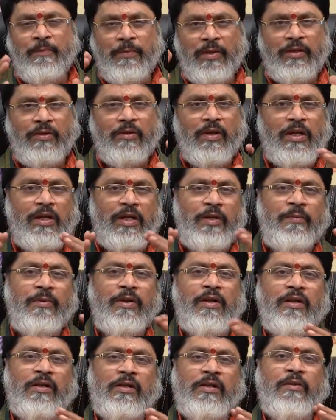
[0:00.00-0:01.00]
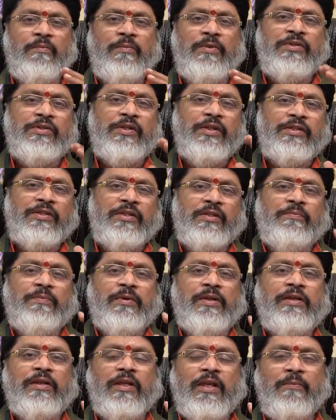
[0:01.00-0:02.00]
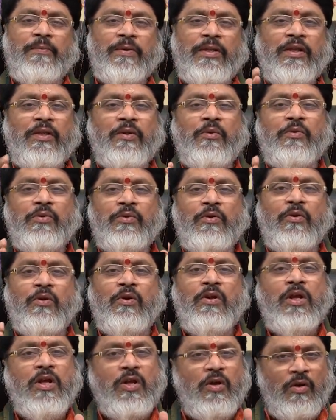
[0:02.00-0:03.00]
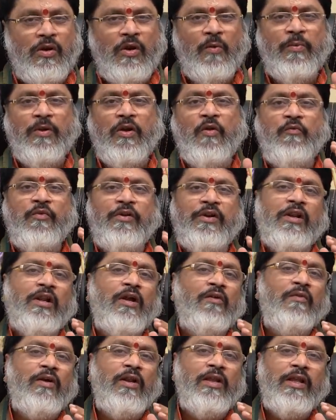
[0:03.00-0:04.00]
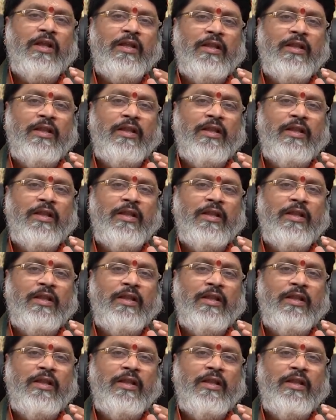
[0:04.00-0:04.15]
మీకు అల్టిమేట్గా మీరు చేసిన పనికి పదిహేను రోజుల్లో ఒక ప్రాఫిట్ రావాలి